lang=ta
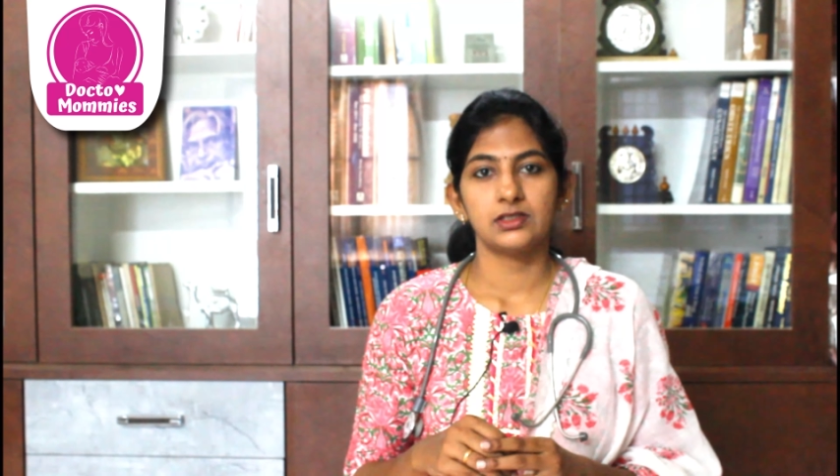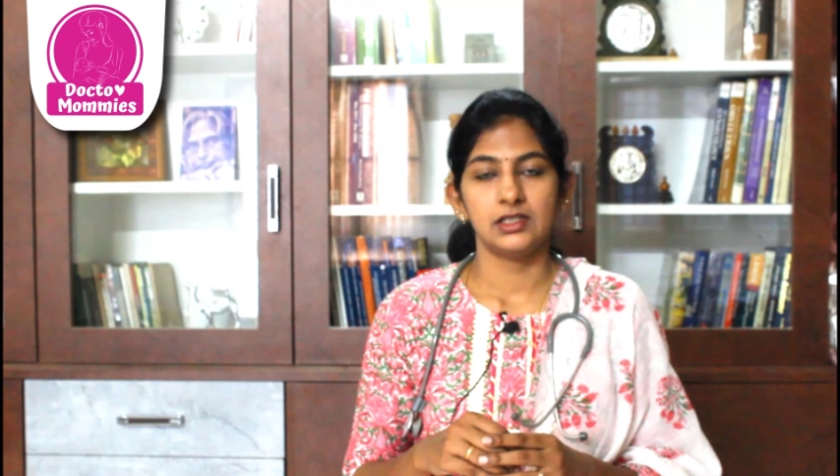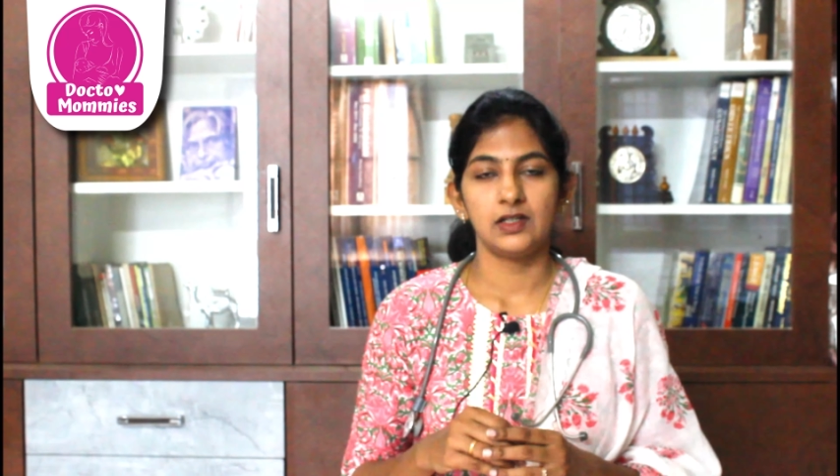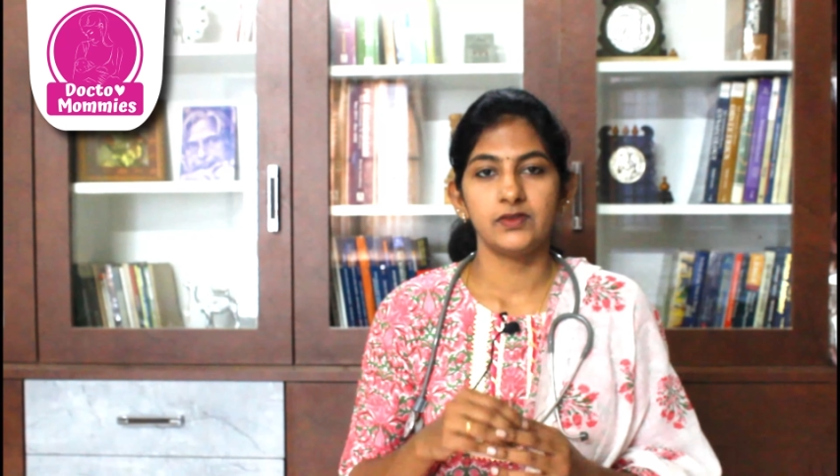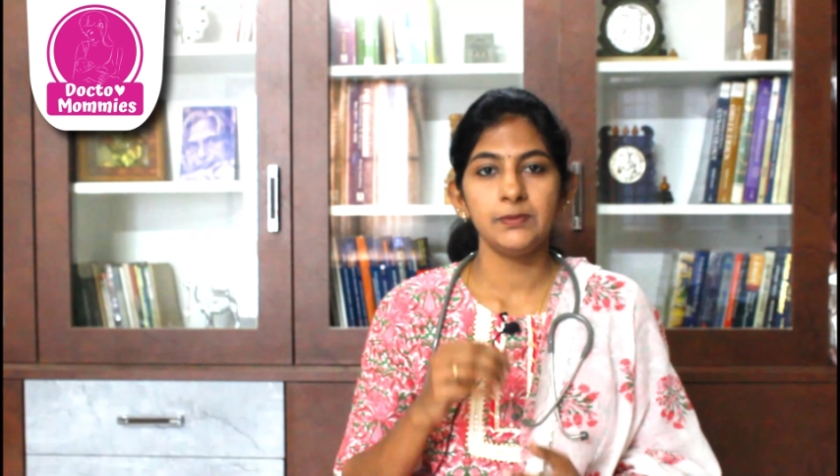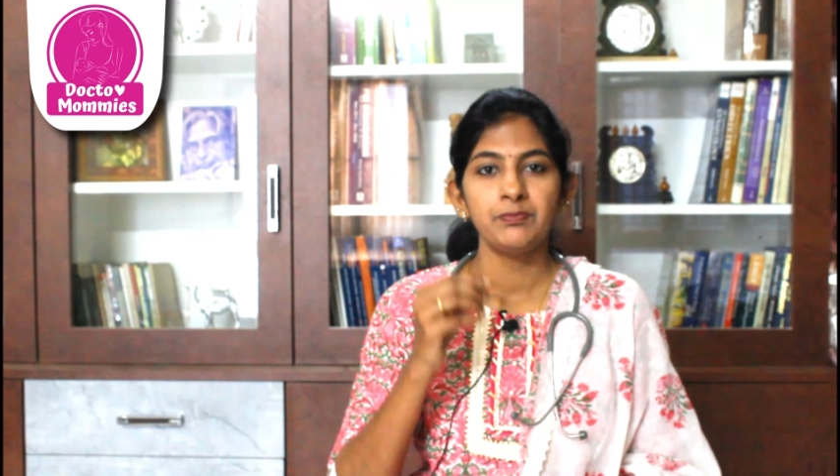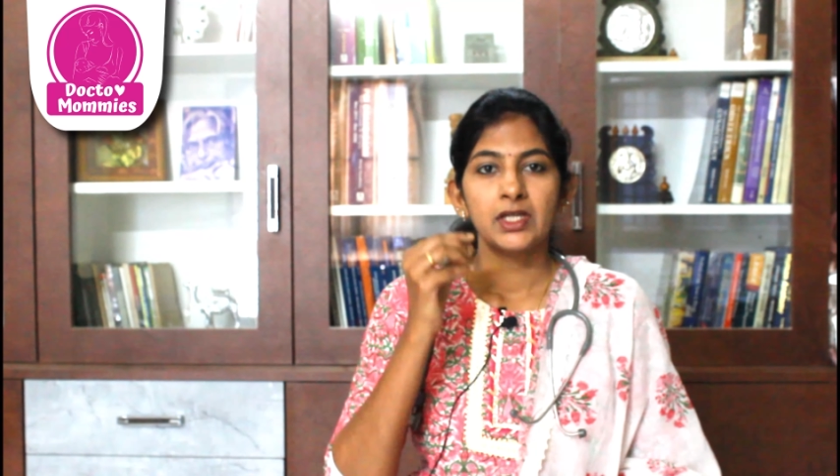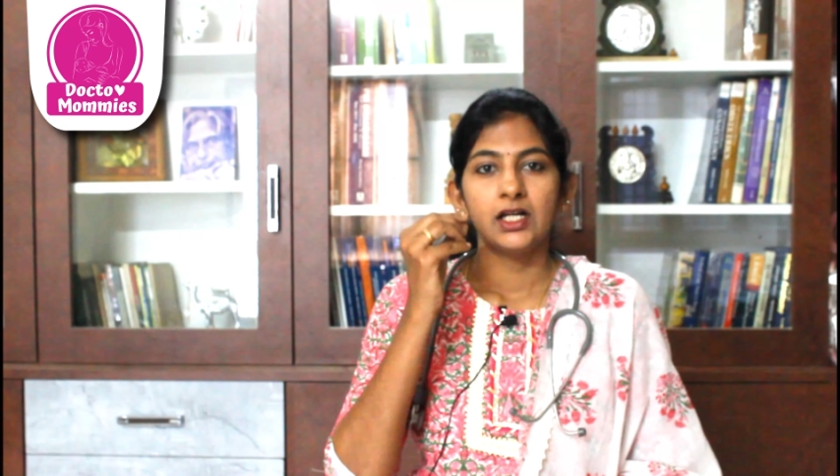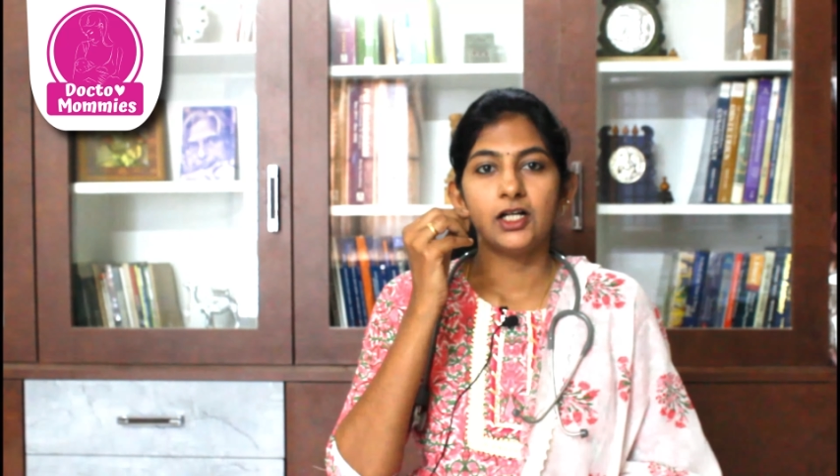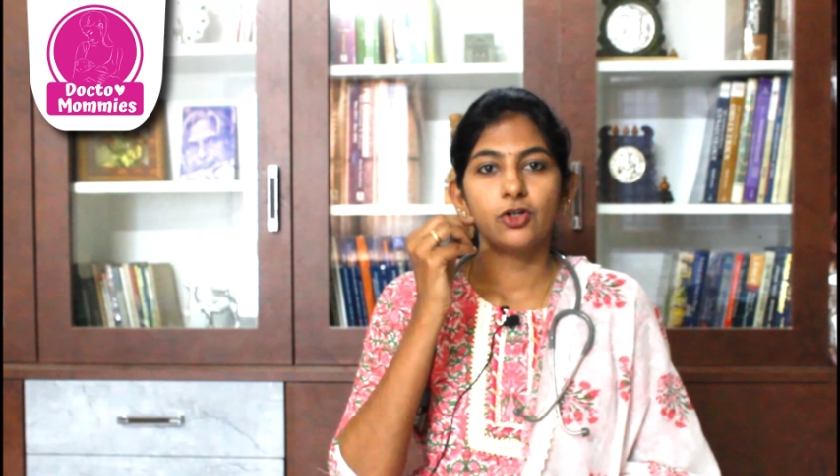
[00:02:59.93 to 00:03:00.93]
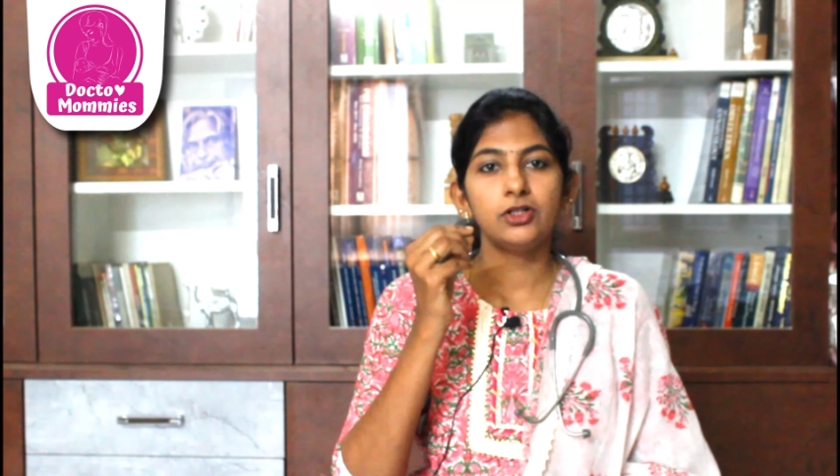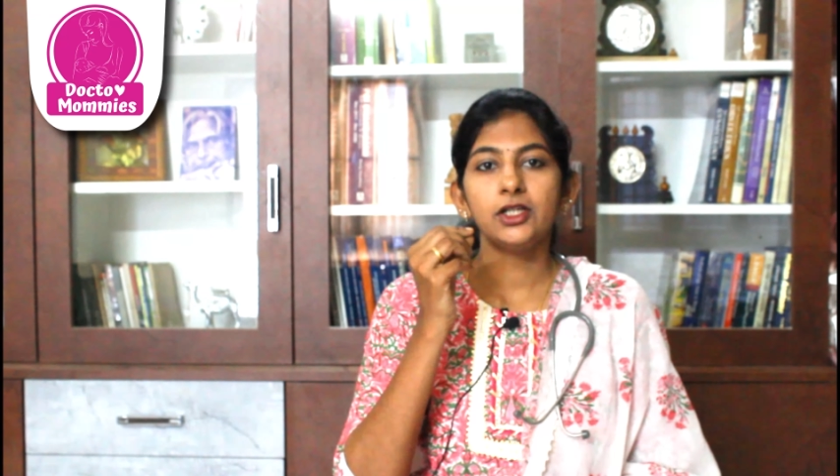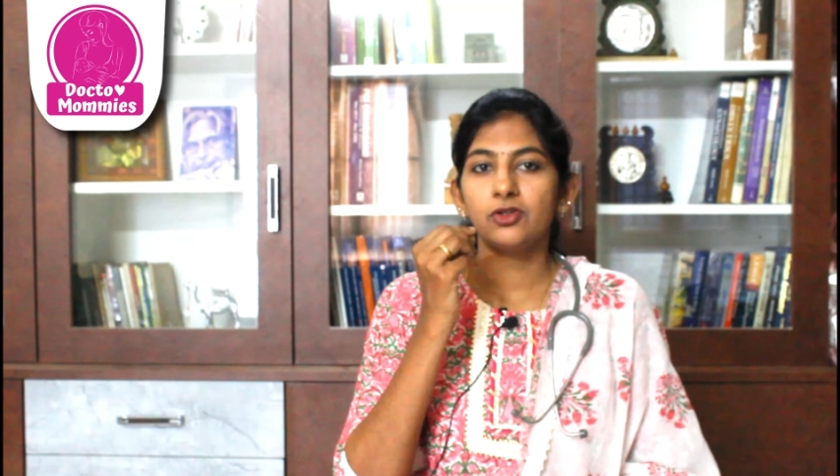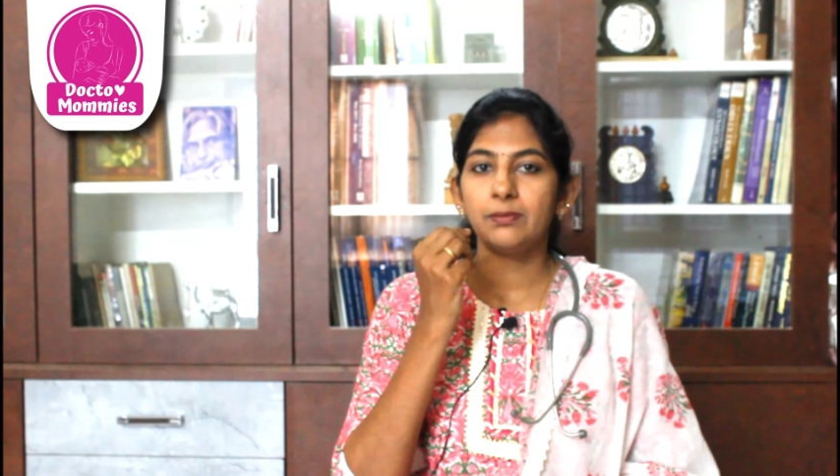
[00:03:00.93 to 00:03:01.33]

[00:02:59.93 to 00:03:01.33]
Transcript: அதாவது குழந்தைங்களோட